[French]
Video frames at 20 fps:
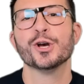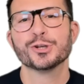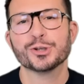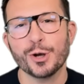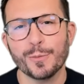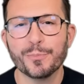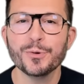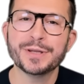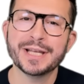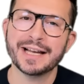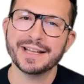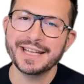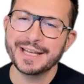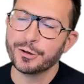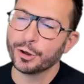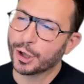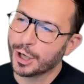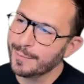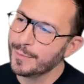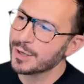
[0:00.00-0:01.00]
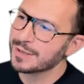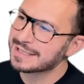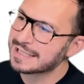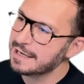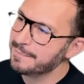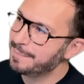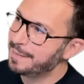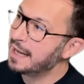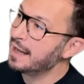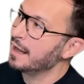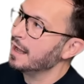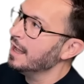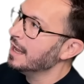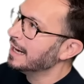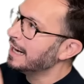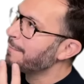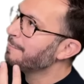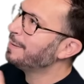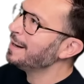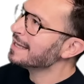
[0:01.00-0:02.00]
sans plus tarder de commencer par
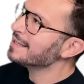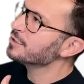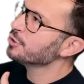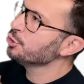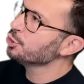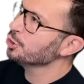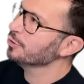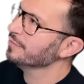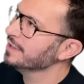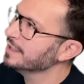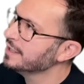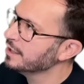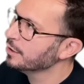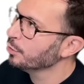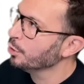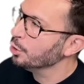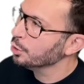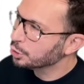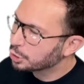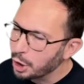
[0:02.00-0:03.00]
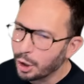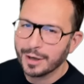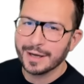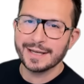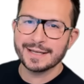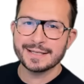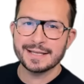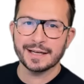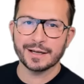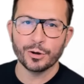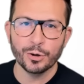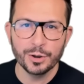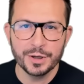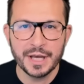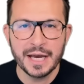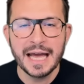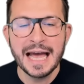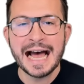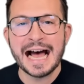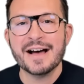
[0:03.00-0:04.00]
la place du jeu vidéo dans
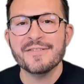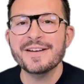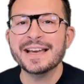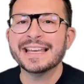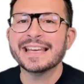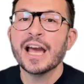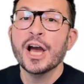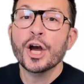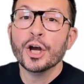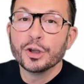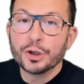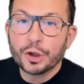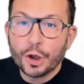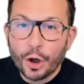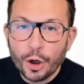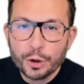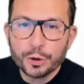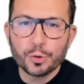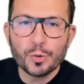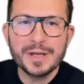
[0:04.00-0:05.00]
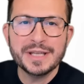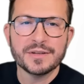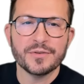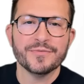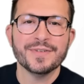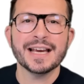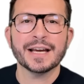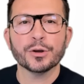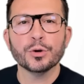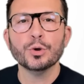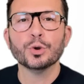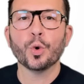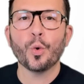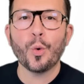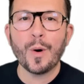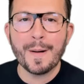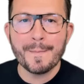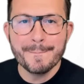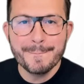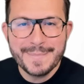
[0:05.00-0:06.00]
l'Hexagone avec
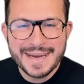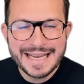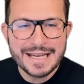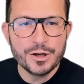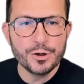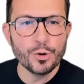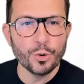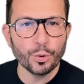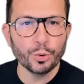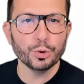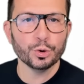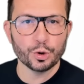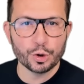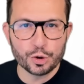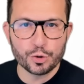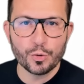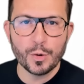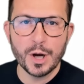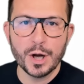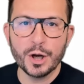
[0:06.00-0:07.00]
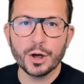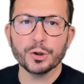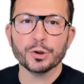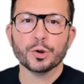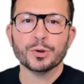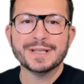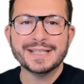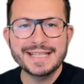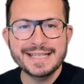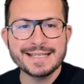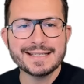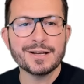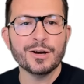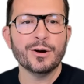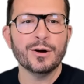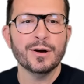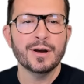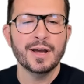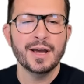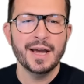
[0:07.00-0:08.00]
38,3 millions de joueurs de 10
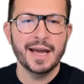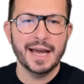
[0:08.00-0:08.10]
ans